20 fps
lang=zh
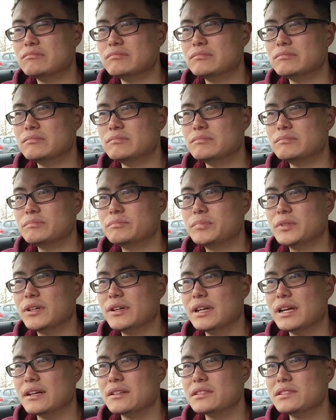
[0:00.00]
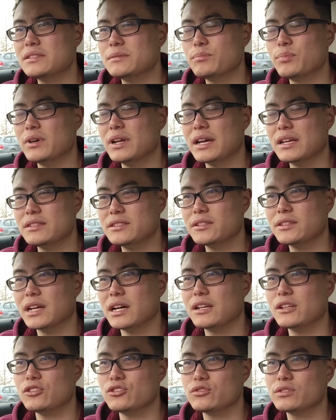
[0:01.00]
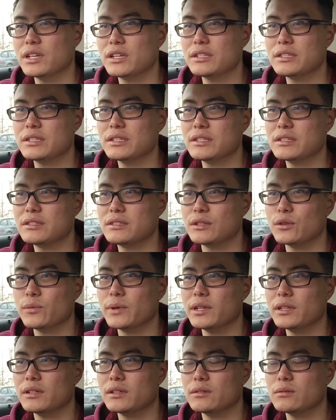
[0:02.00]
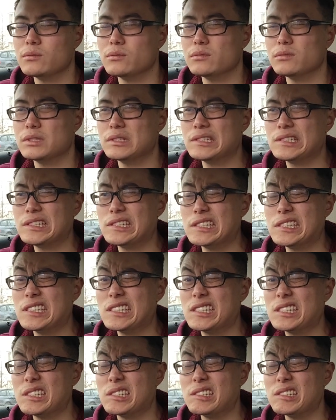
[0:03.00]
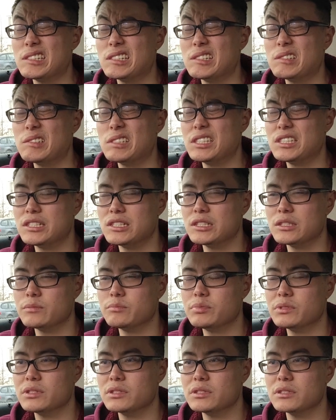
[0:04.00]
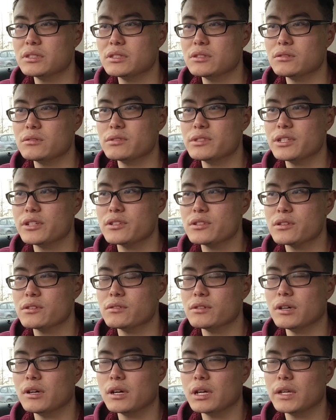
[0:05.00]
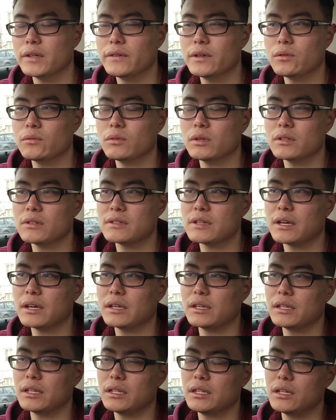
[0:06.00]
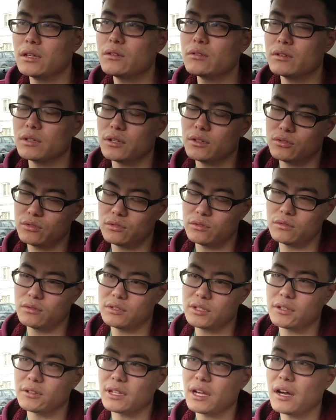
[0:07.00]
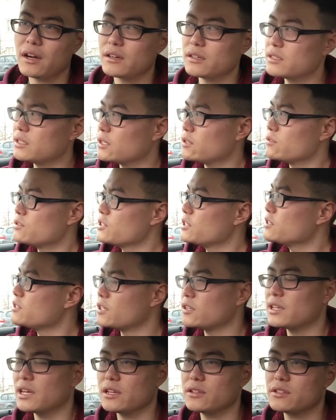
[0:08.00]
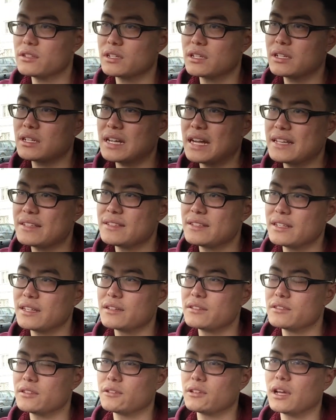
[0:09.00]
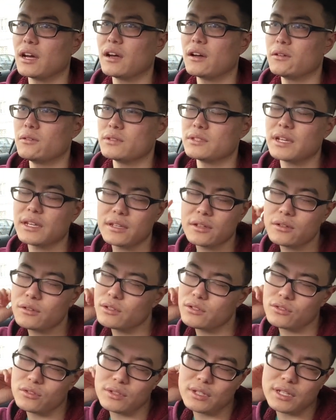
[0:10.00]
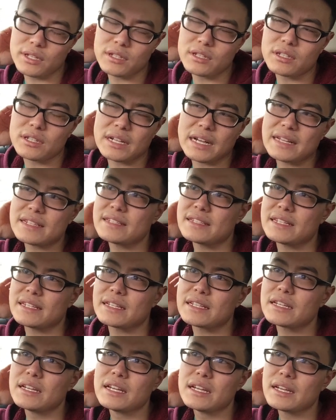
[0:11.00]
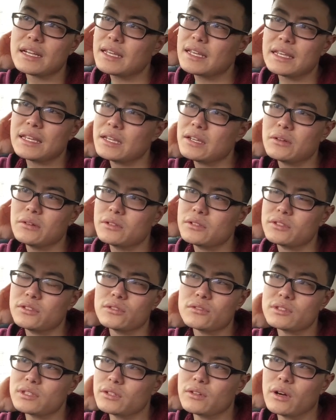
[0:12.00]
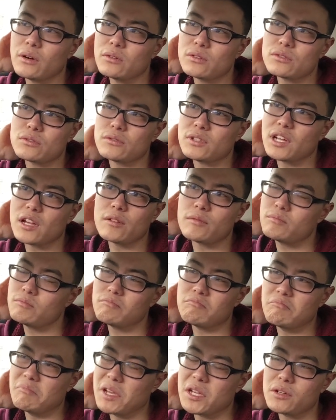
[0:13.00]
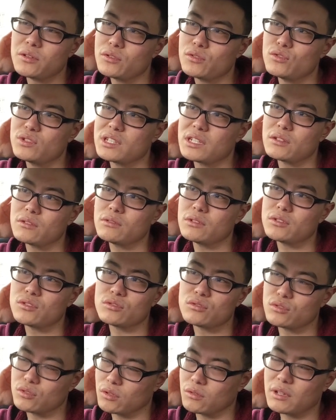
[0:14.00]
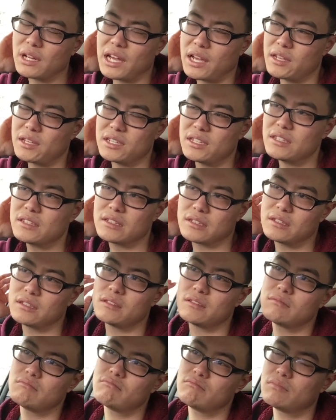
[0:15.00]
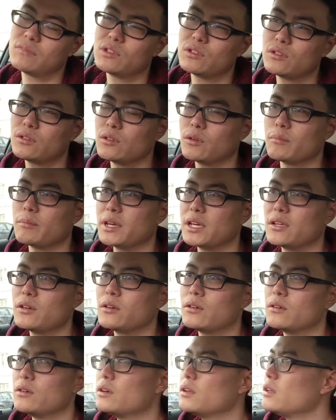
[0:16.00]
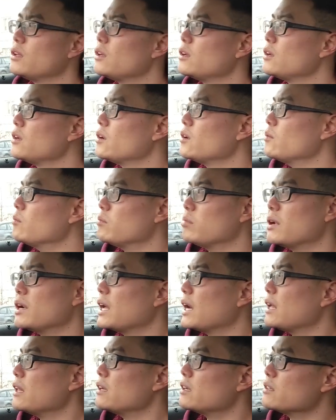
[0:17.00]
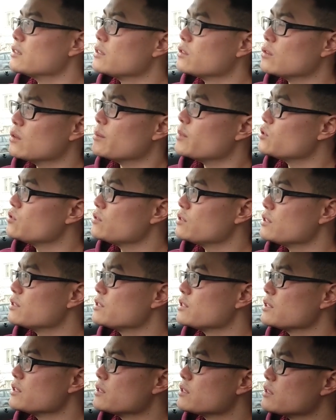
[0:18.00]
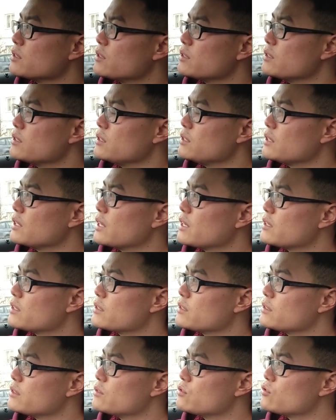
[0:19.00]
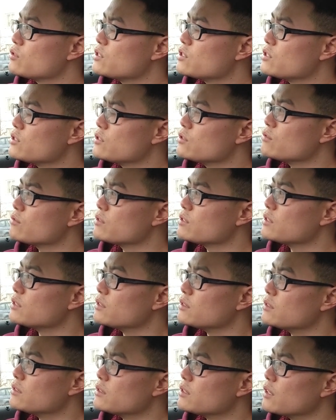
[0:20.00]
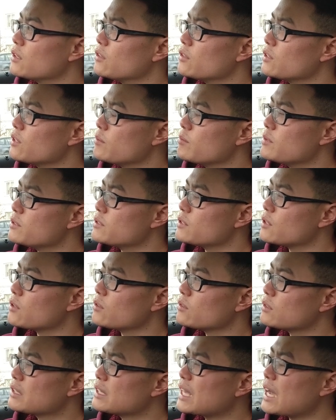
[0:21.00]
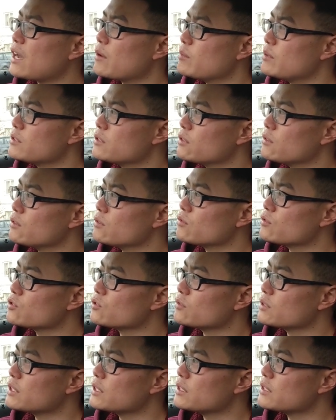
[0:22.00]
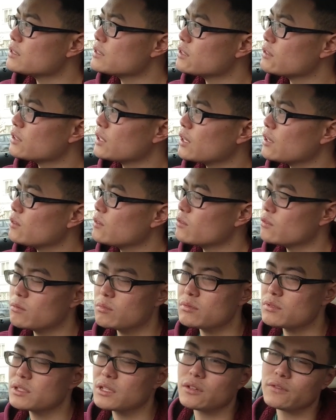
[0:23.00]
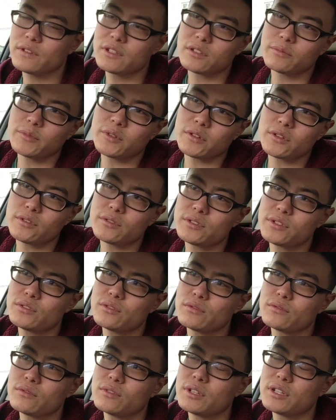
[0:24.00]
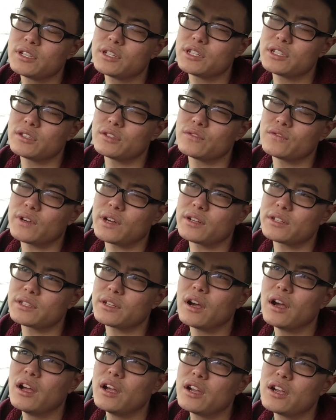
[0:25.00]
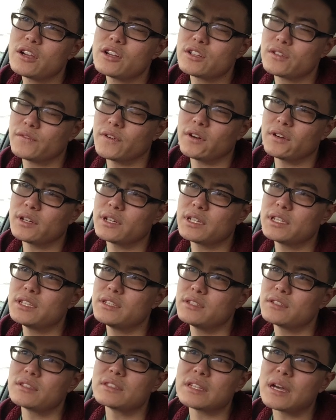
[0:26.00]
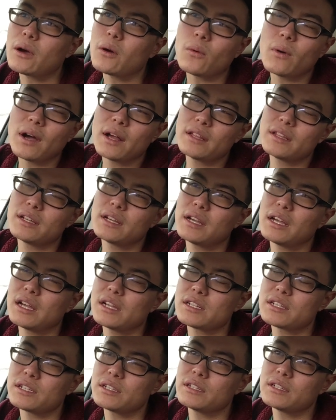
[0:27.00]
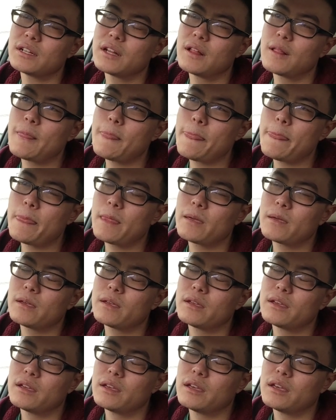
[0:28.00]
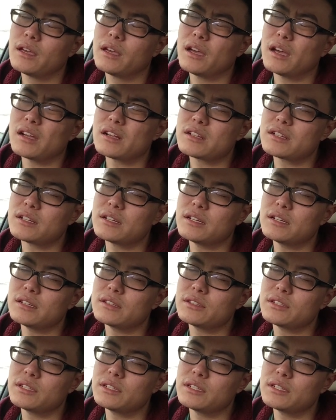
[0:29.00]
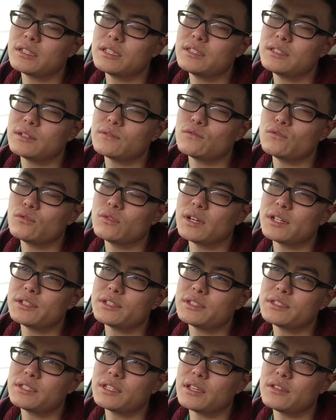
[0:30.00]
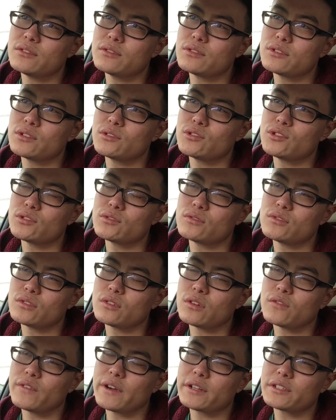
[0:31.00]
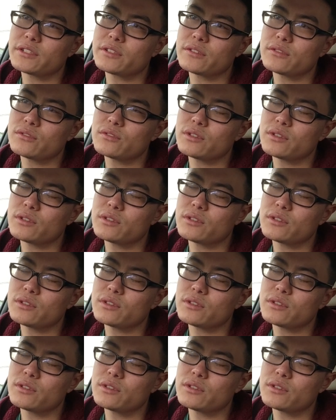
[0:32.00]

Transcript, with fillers: 嗯，波兰波兰教堂里出现这个行为呢，我真的是其实不能够接受哈，因为我在英国也去教堂，然后这个教堂是 Catholic 教堂，我在英国去的也是 Catholic，英国这种情况我从来没有遇见过，就从来一次都没有。波兰，而且我们去的这个是应该是最市中心，然后也比较大、比较隆重的一个教堂，我不知道为什么会有这种事情发生，是否和疫情相关，还是？还是和这个疫情无关，之前就是有这种情况发生。